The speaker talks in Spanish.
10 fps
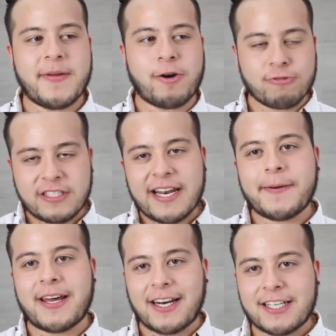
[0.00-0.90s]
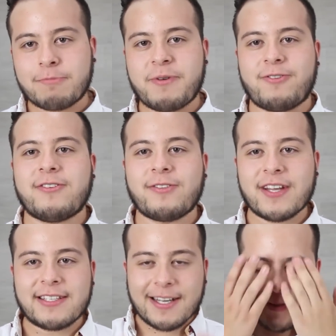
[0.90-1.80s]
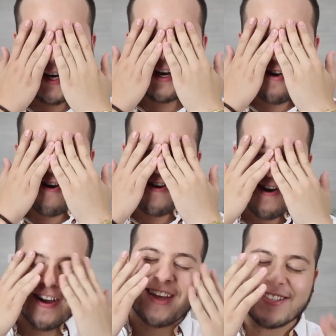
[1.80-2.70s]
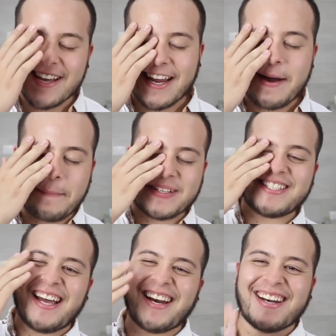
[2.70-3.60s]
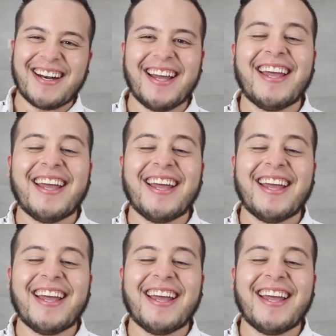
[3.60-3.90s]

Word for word: Me gusta ir a verlas, pero si estoy así como que no, no quiero saber qué va a pasar.